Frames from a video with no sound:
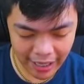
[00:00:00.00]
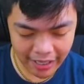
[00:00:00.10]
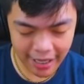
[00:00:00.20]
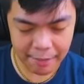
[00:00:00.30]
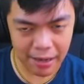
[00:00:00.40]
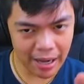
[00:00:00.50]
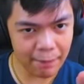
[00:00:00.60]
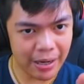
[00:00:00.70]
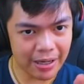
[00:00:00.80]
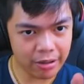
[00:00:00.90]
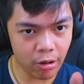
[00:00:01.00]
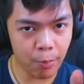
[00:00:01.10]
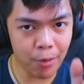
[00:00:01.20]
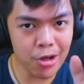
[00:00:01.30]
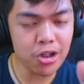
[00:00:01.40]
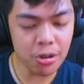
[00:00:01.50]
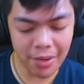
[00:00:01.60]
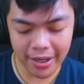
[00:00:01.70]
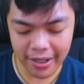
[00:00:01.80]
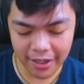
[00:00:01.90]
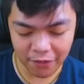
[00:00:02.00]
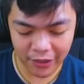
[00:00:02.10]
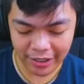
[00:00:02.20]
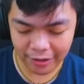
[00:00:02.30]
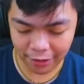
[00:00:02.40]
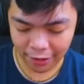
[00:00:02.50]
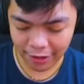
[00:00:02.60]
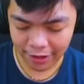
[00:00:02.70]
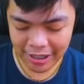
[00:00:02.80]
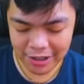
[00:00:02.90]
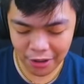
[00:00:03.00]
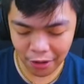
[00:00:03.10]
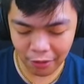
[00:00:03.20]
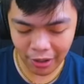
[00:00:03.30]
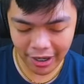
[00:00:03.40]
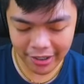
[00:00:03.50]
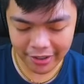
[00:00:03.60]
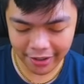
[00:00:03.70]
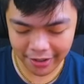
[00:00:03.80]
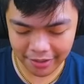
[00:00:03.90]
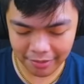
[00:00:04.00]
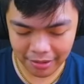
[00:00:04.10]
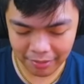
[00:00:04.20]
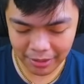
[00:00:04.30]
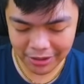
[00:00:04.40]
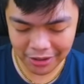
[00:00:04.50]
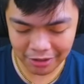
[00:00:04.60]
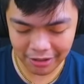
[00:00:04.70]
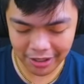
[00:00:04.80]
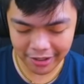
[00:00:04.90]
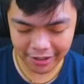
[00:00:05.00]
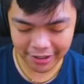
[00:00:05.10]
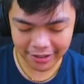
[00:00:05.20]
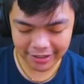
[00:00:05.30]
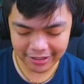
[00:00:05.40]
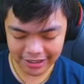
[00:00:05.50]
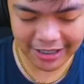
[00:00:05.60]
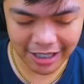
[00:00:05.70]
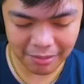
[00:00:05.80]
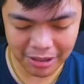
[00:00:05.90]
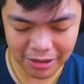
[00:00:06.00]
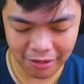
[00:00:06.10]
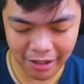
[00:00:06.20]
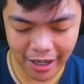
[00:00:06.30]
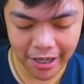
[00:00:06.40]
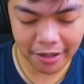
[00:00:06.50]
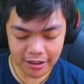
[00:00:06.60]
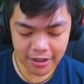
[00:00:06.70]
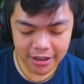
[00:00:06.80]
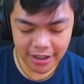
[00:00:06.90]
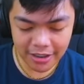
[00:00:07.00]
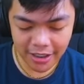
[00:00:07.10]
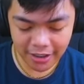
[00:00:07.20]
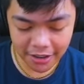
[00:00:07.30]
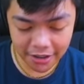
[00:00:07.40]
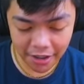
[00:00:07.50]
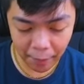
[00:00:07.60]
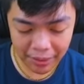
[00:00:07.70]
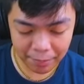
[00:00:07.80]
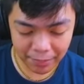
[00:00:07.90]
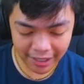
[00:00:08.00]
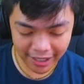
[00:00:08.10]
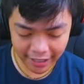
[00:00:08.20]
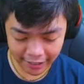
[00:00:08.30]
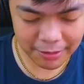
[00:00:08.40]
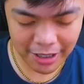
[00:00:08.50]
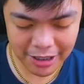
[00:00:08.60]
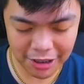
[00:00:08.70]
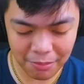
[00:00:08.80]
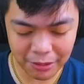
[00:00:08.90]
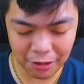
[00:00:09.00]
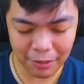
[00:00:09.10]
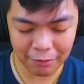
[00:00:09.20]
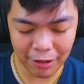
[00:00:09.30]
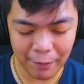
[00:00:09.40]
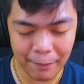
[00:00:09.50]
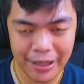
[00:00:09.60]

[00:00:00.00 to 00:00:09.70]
tayo ngayon mga pare ko. For sure mag invade to. Magjowa yarn. Magjowa yarn. Chat tayo magjowa. Ay, hindi sila nag-clear ng Limit, pre. Si Jastro bato ba't walang